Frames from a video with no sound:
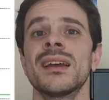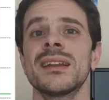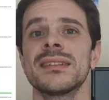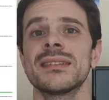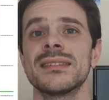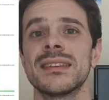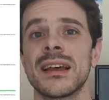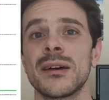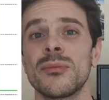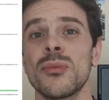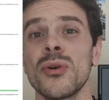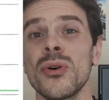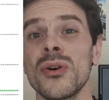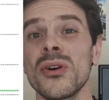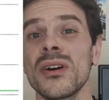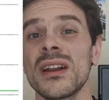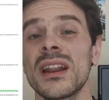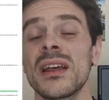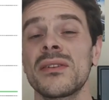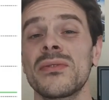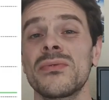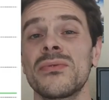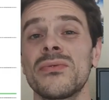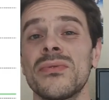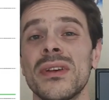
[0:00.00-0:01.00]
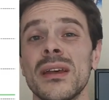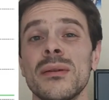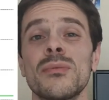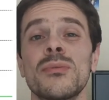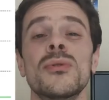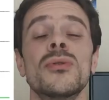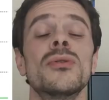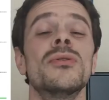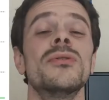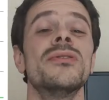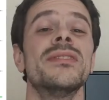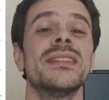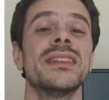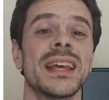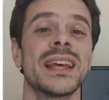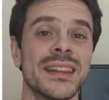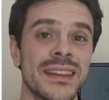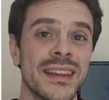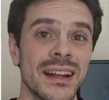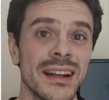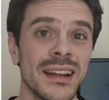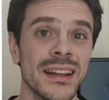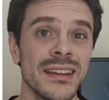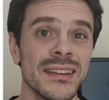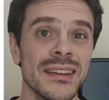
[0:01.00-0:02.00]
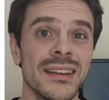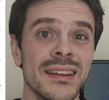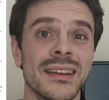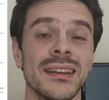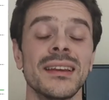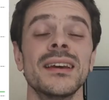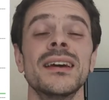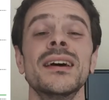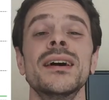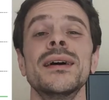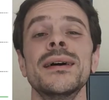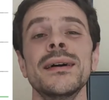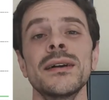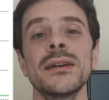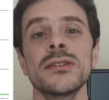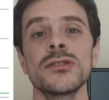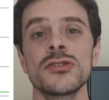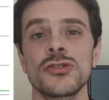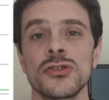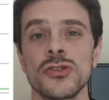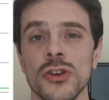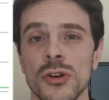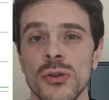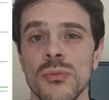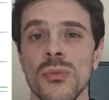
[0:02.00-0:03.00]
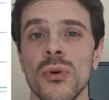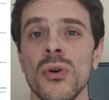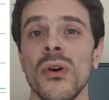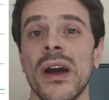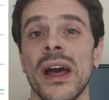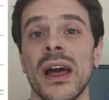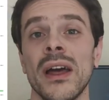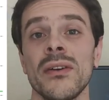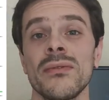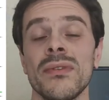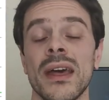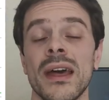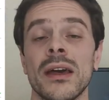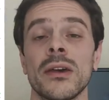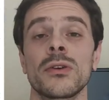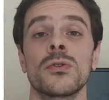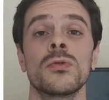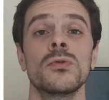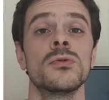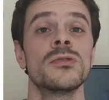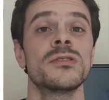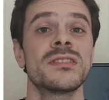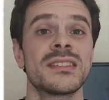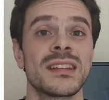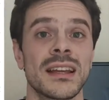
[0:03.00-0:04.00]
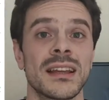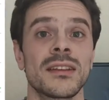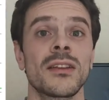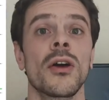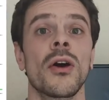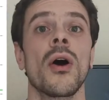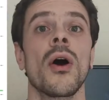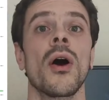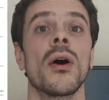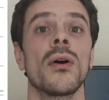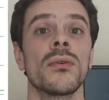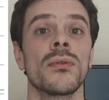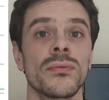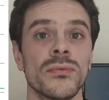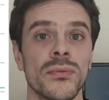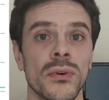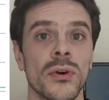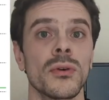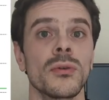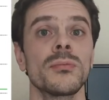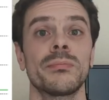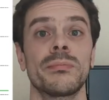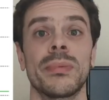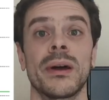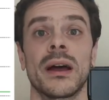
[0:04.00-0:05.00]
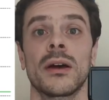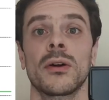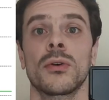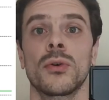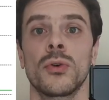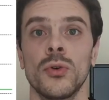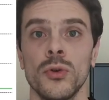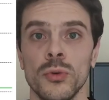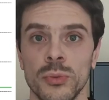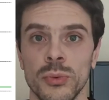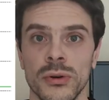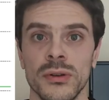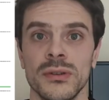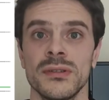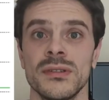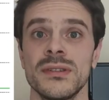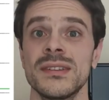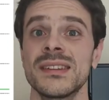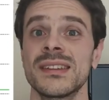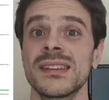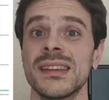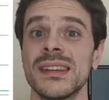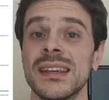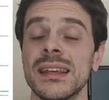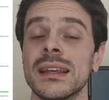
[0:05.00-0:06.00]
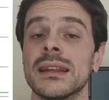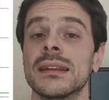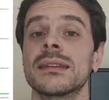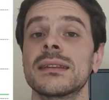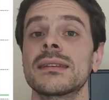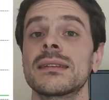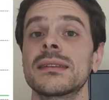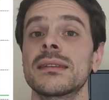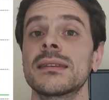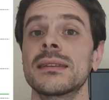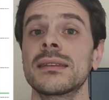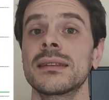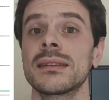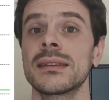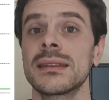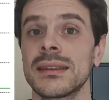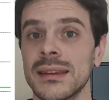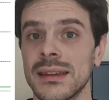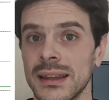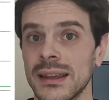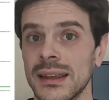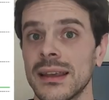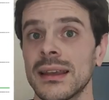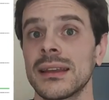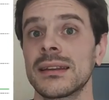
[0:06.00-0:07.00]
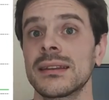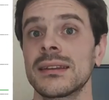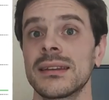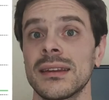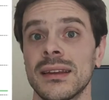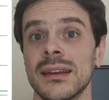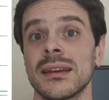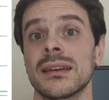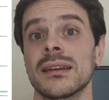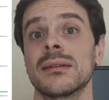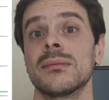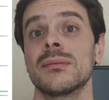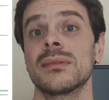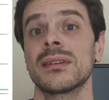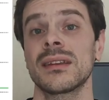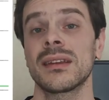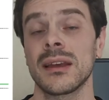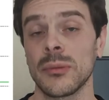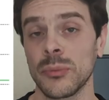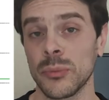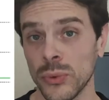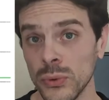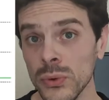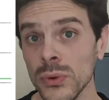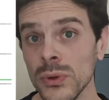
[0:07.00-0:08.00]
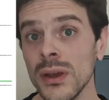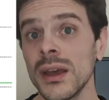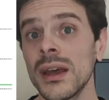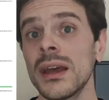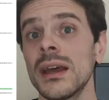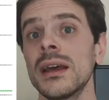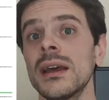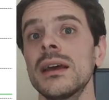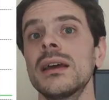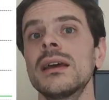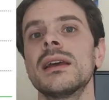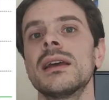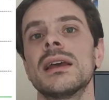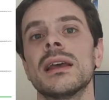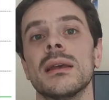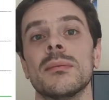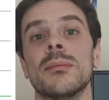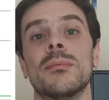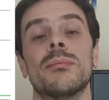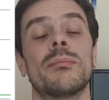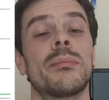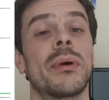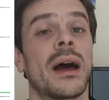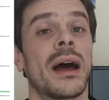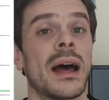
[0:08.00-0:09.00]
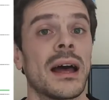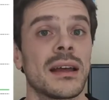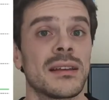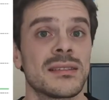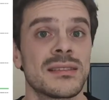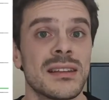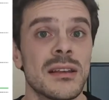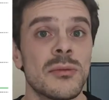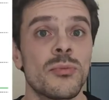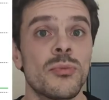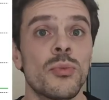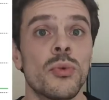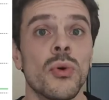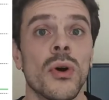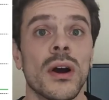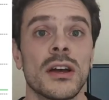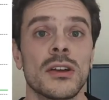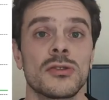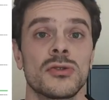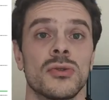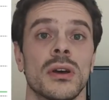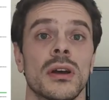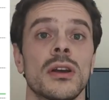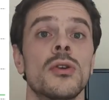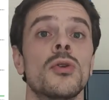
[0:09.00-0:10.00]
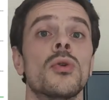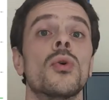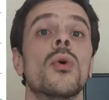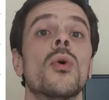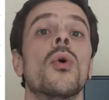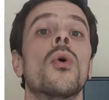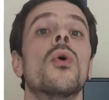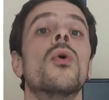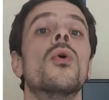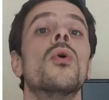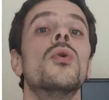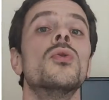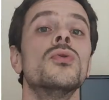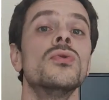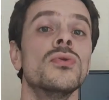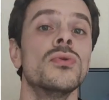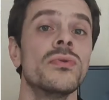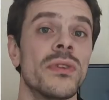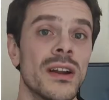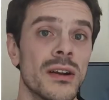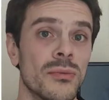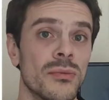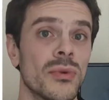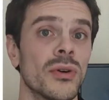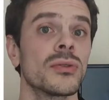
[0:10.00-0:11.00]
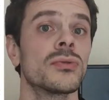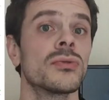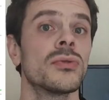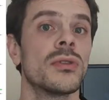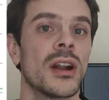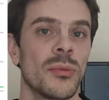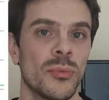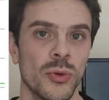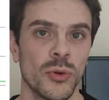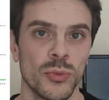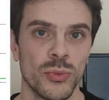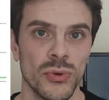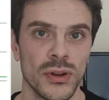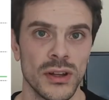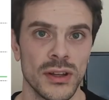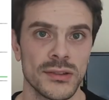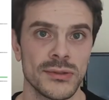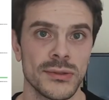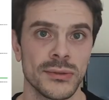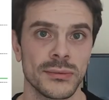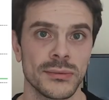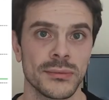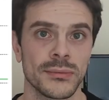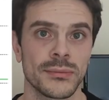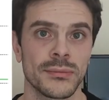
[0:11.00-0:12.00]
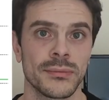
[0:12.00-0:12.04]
D'abord, la faible natalité, seulement 1,7 enfants par couple, ce qui est très très très peu, et pas assez pour assurer le renouvellement de la population.